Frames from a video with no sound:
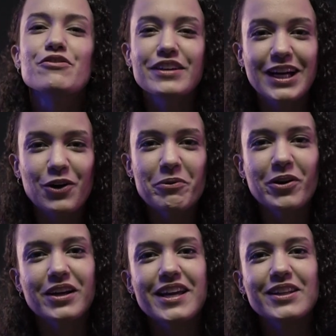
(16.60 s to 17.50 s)
Fica comigo
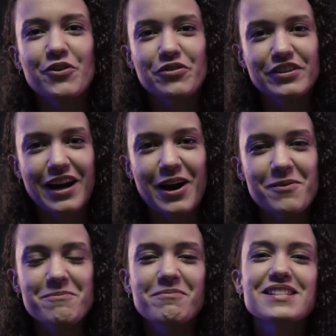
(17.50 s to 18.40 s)
aqui até o
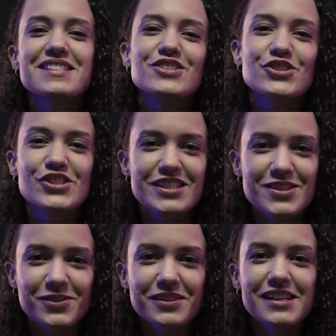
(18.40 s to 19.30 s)
final, mas antes
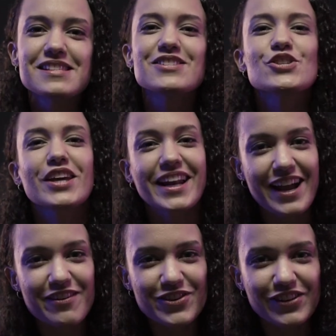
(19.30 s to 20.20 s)
disso, se
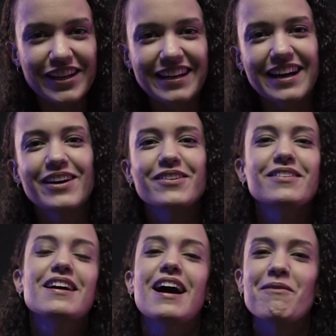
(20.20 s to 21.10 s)
inscreve no canal,
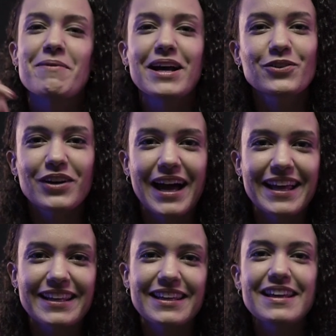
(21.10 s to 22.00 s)
aperta o
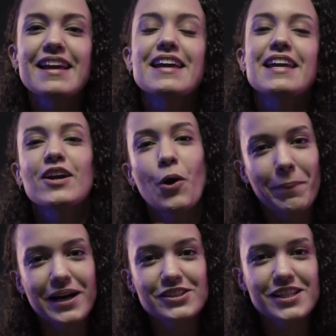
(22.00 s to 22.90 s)
like e
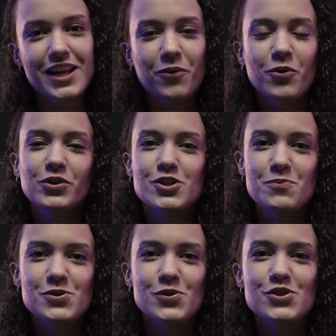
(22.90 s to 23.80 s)
compartilha com outras
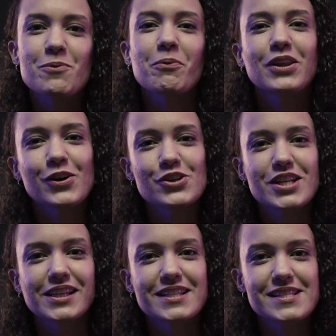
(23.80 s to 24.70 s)
pessoas que podem
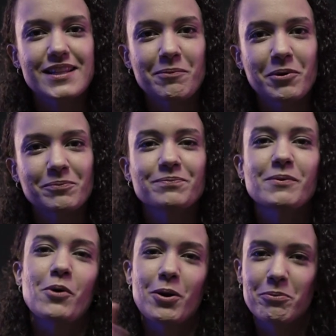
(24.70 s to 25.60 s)
gostar desse tema.
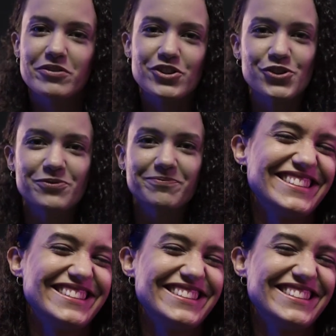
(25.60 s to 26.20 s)
Bora pro vídeo!